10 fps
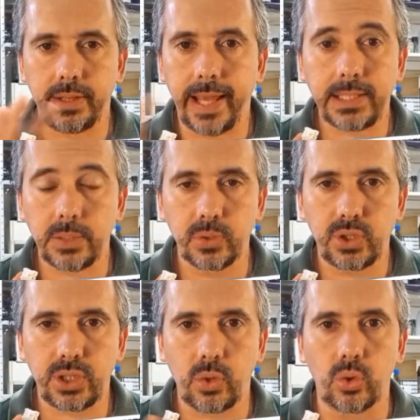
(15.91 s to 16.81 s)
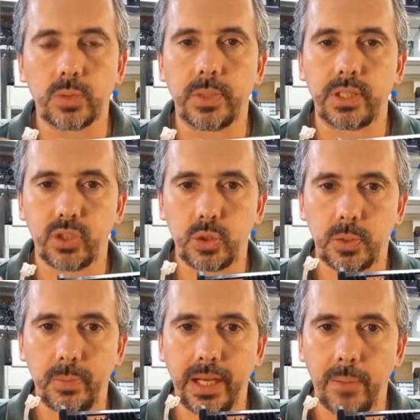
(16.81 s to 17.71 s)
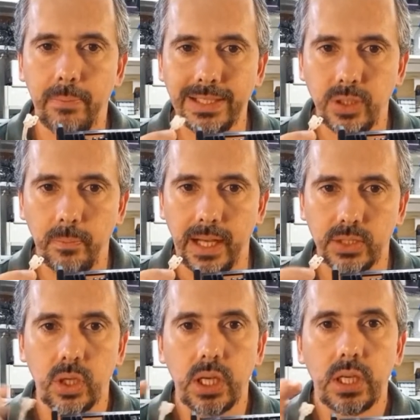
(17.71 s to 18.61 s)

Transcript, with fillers: décimos de segundo, mas eu vou te explicar passo a passo.